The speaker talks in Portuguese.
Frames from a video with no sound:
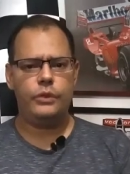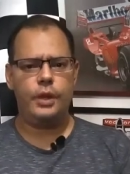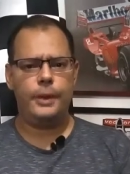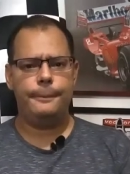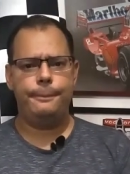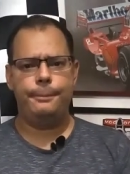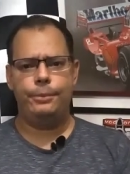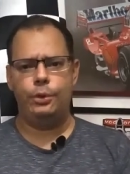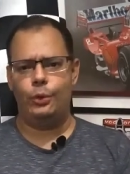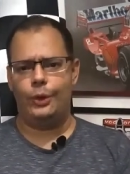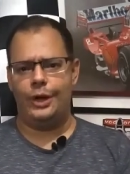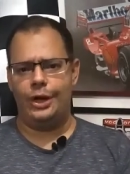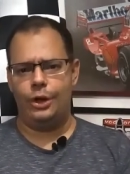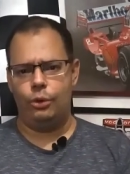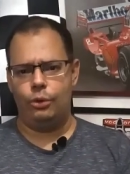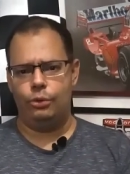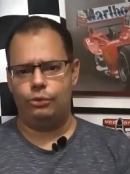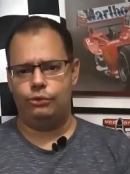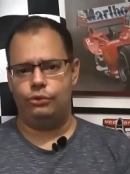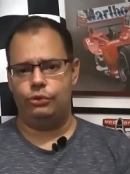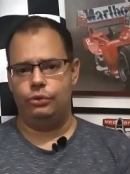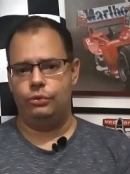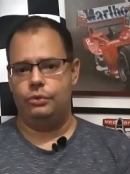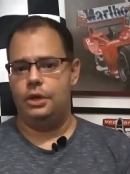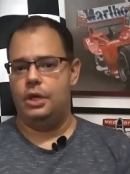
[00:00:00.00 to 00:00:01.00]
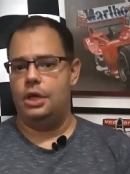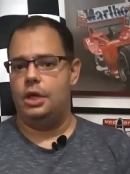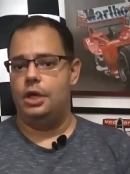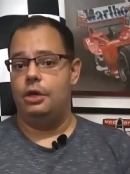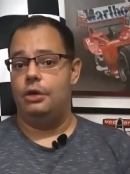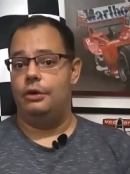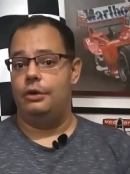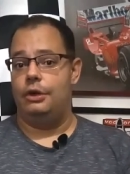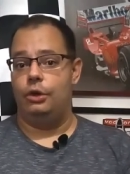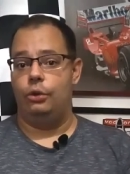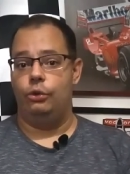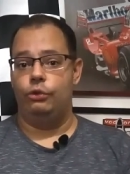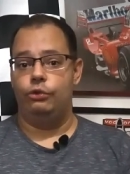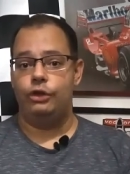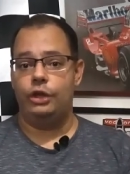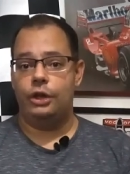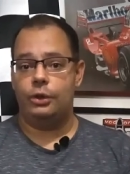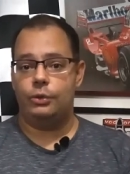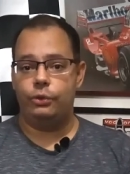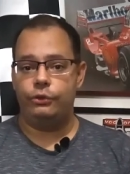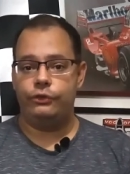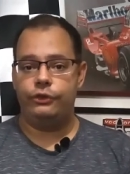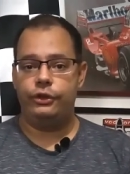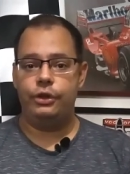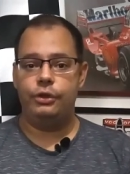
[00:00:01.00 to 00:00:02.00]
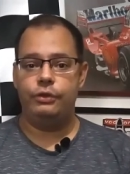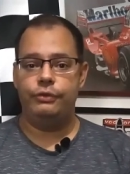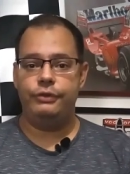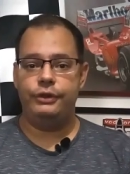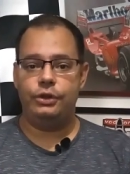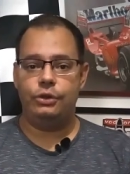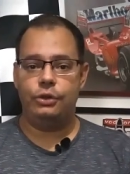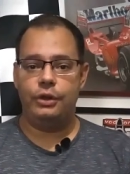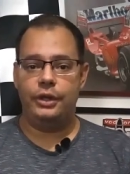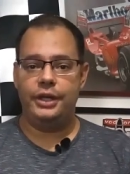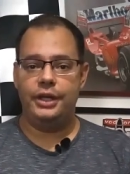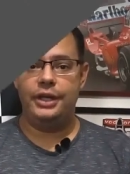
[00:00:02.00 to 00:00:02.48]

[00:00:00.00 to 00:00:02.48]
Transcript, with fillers: Para o Alonso, Alonso já conseguiu vitória